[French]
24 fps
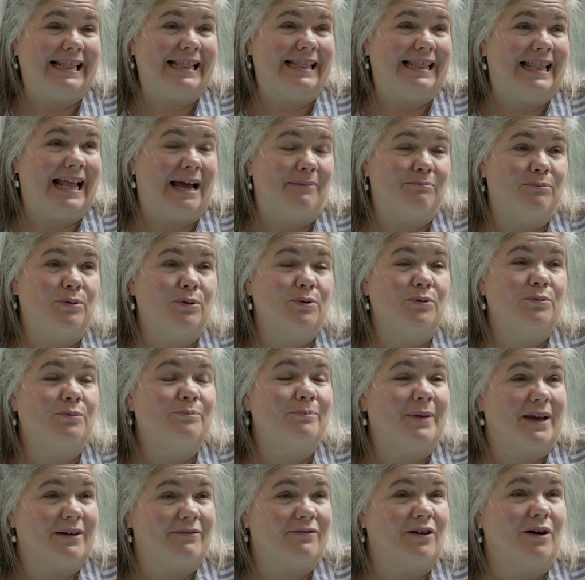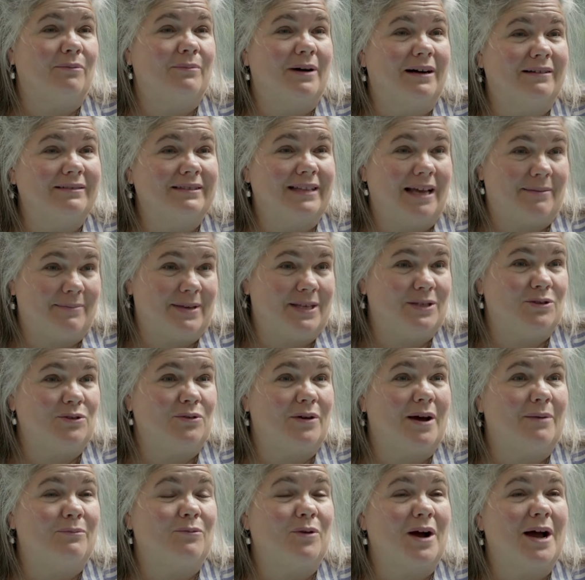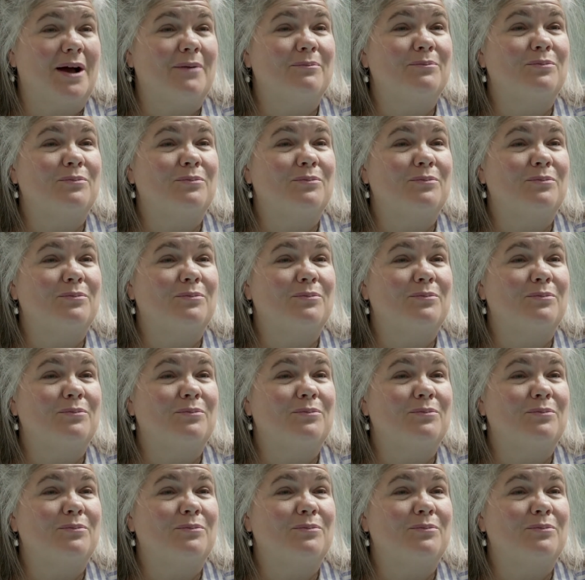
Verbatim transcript: la plus performante à mes yeux, à moi,